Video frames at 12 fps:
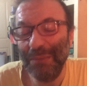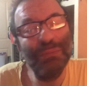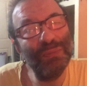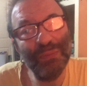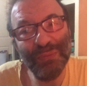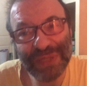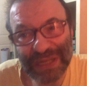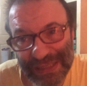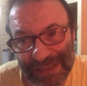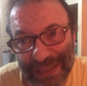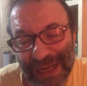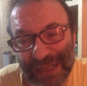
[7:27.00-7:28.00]
hmm,
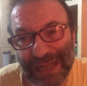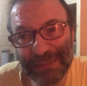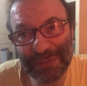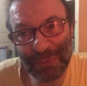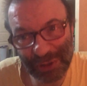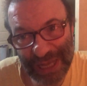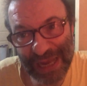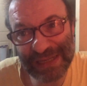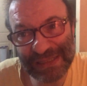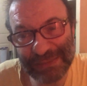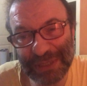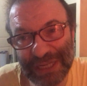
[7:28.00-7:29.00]
klasik anlamda
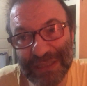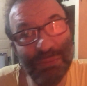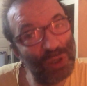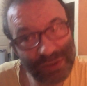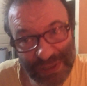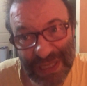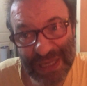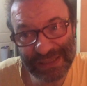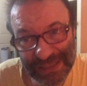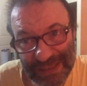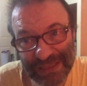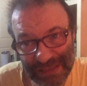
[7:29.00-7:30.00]
modernizmin adı post
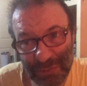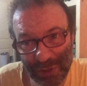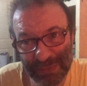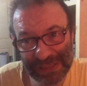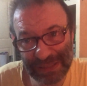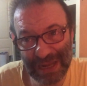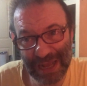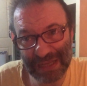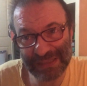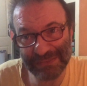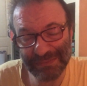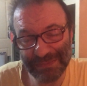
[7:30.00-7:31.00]
olması
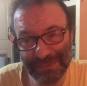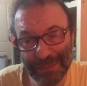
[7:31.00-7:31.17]
lazım.